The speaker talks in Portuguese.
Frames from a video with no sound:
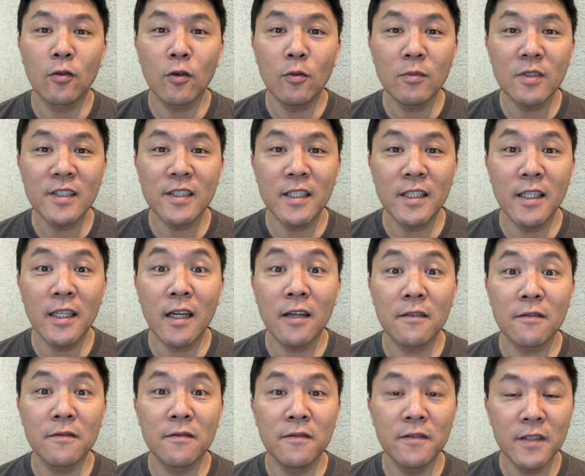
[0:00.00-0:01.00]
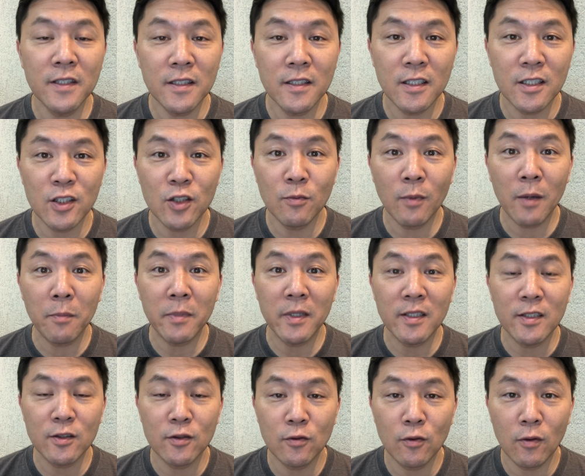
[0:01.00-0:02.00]
como seria a vida de uma
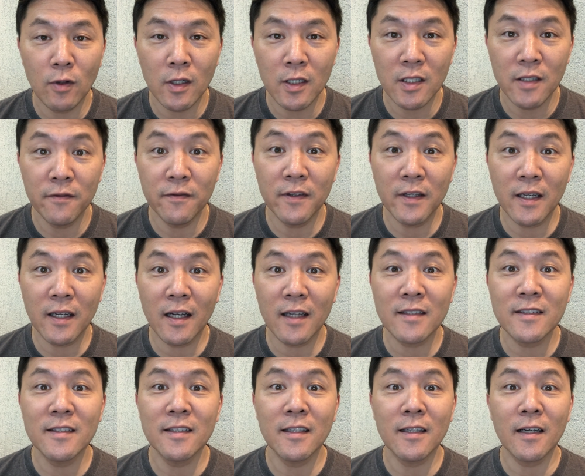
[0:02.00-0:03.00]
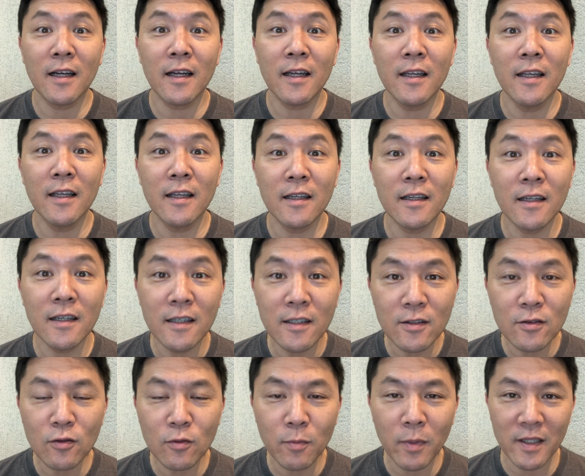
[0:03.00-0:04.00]
pessoa que ficasse
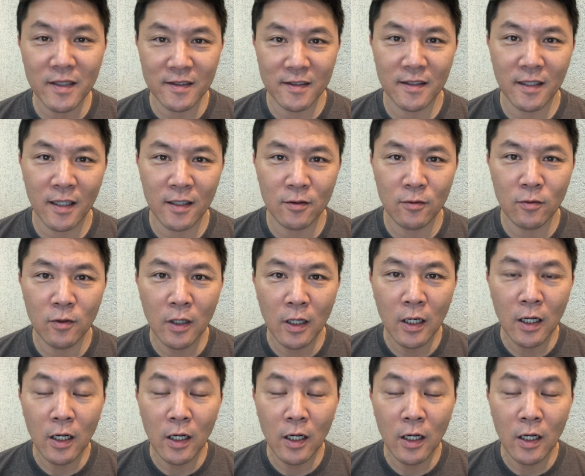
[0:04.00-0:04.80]
carregando o passado,